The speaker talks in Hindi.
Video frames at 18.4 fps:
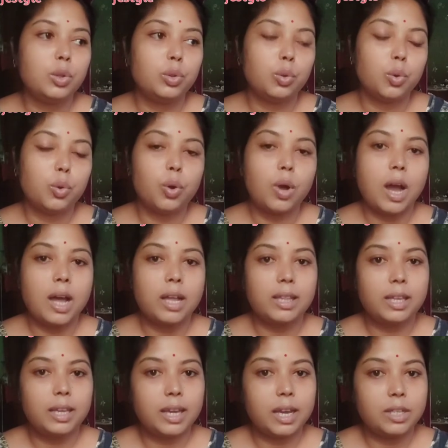तो
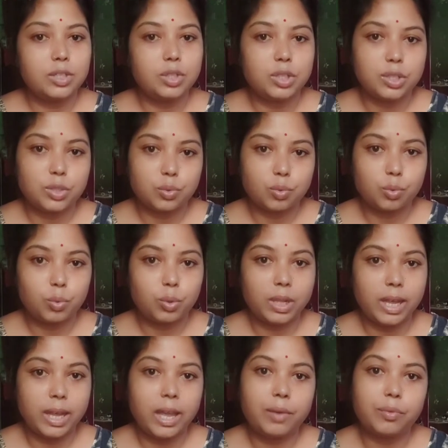आदि का जो स्कूल
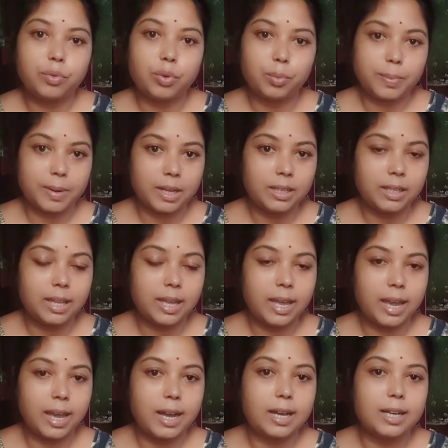है वो बंद
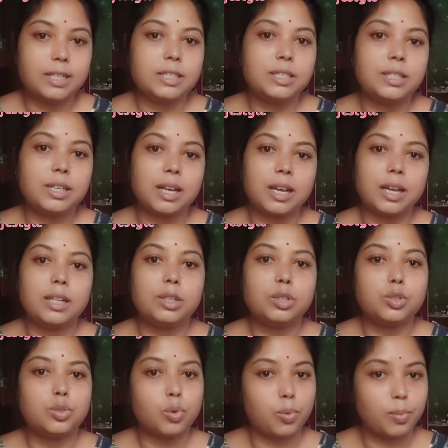है आज कल
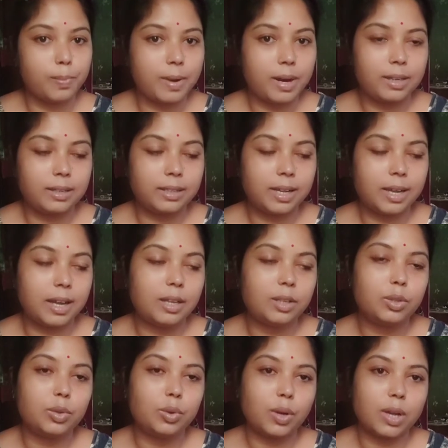सोमवार था
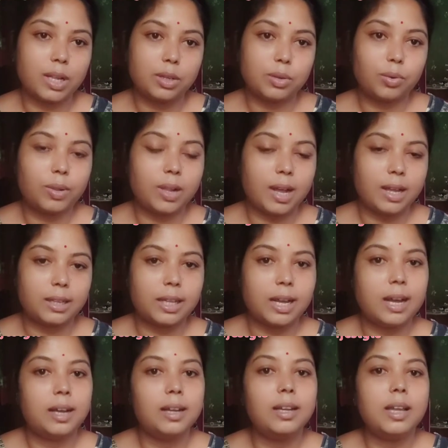तो कल खुला
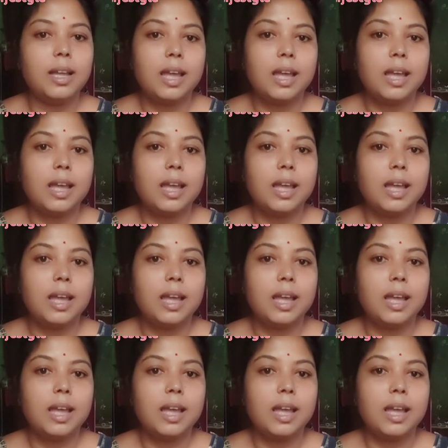था